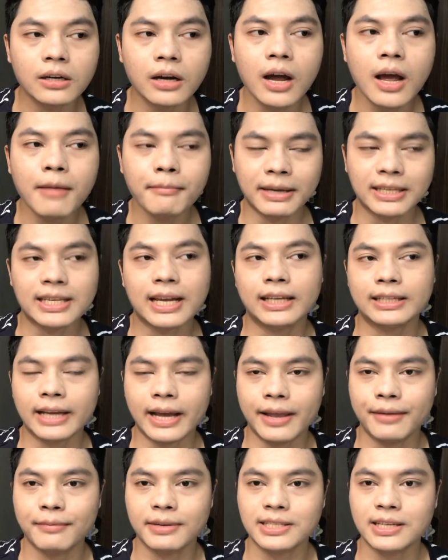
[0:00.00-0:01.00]
อภาษาไท
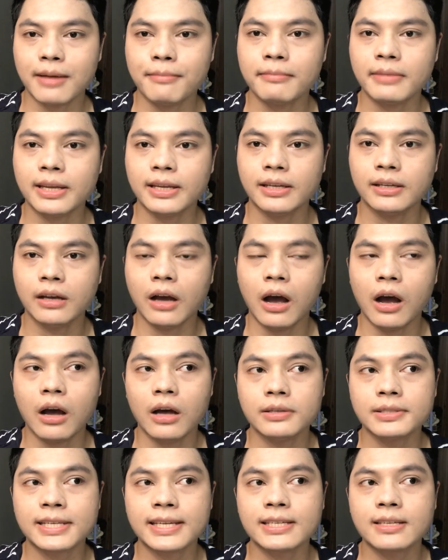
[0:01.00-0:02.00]
ยมันจะมี
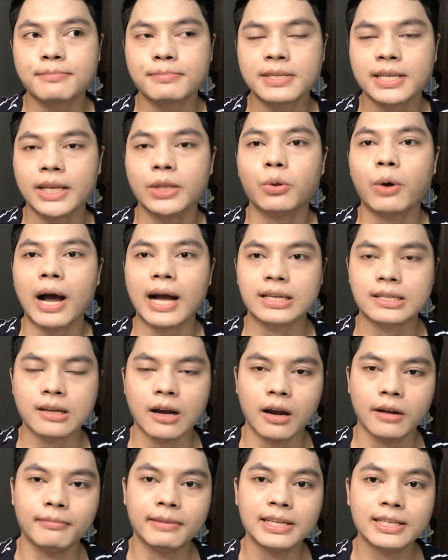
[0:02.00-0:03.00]
44 ตัวอักษ
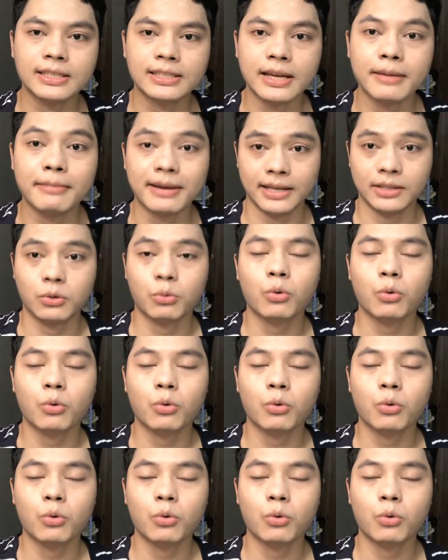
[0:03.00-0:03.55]
รไม่ใช่ไหม